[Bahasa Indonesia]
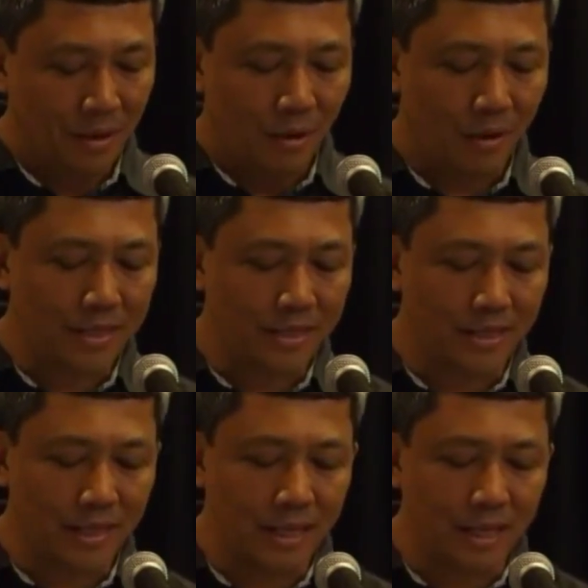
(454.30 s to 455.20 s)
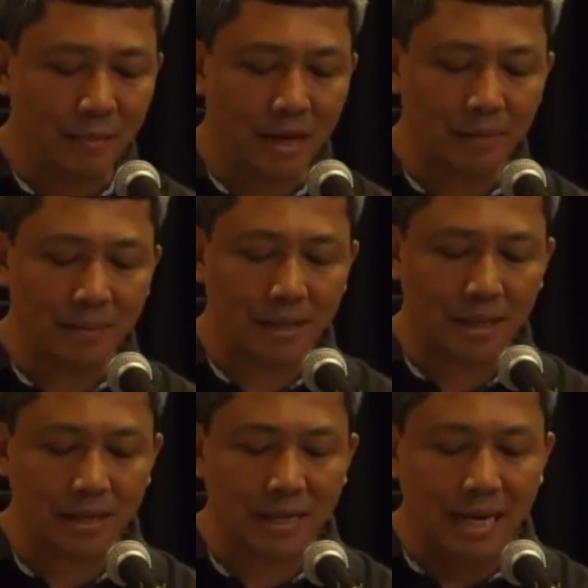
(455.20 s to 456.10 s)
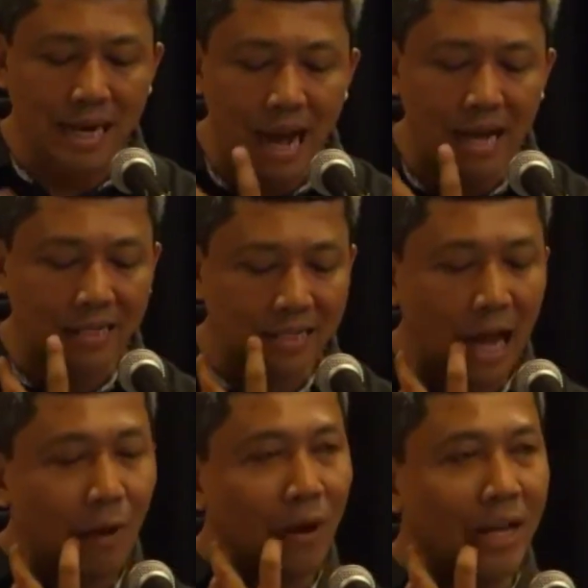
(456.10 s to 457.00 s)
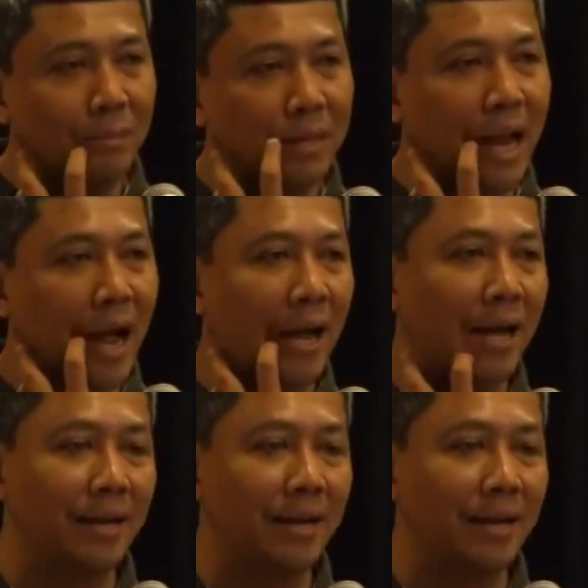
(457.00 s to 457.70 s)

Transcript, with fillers: Orang sinting ini mengakibatkan gelak tawa yang meriah.